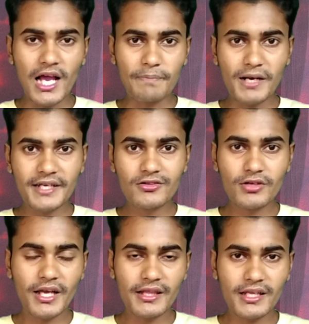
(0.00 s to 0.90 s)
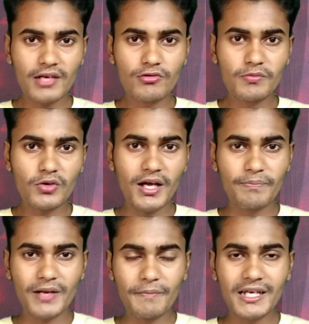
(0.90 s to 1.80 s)
আপনারা কিন্তু এখান থেকে কোনো প্রকার
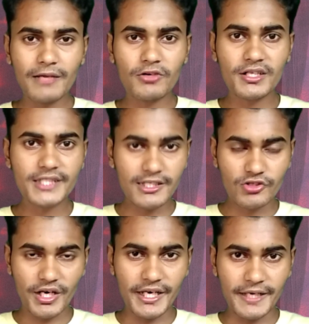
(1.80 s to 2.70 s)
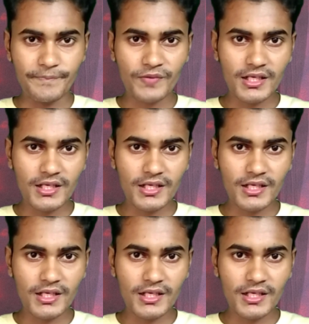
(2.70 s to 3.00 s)
পেমেন্ট এবং রিচার্জ করেননি